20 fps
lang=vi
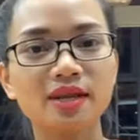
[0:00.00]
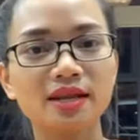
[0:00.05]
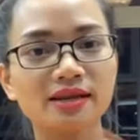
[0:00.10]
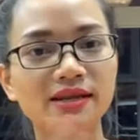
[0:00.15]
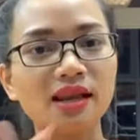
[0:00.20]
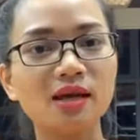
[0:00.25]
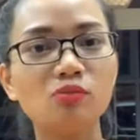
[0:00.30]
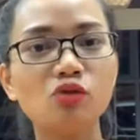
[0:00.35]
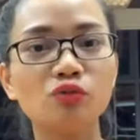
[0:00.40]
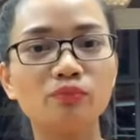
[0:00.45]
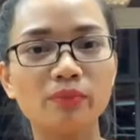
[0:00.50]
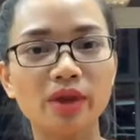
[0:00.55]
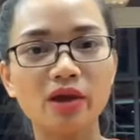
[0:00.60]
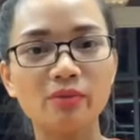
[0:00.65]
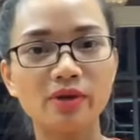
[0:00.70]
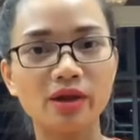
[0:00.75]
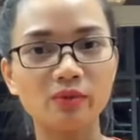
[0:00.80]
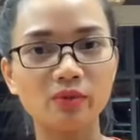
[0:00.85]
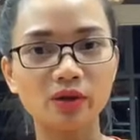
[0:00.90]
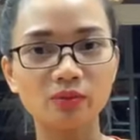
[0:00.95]
Đấy là một mẹo
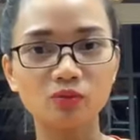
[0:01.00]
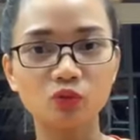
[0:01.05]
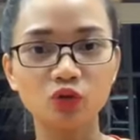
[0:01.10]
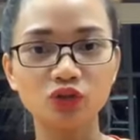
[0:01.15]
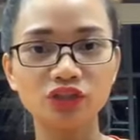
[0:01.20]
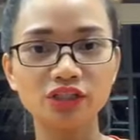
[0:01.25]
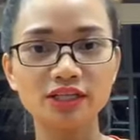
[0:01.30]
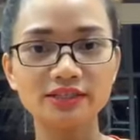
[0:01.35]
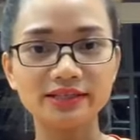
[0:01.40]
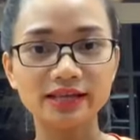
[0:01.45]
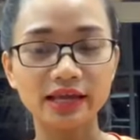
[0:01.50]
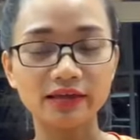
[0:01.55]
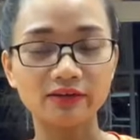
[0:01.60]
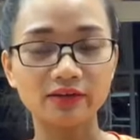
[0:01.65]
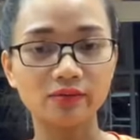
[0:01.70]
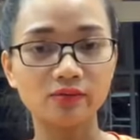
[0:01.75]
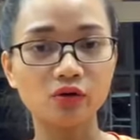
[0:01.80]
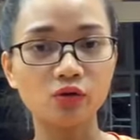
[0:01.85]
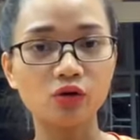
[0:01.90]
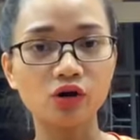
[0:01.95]
mà em muốn chia sẻ
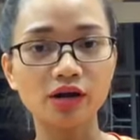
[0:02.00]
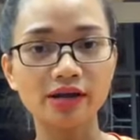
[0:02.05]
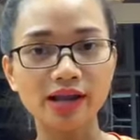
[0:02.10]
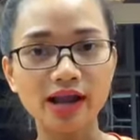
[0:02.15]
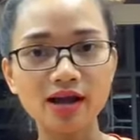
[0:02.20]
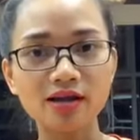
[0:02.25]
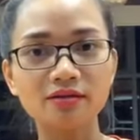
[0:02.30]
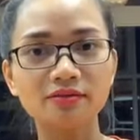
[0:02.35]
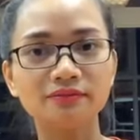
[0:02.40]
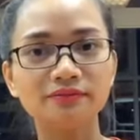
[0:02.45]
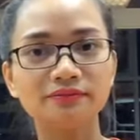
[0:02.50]
với mọi người nhé.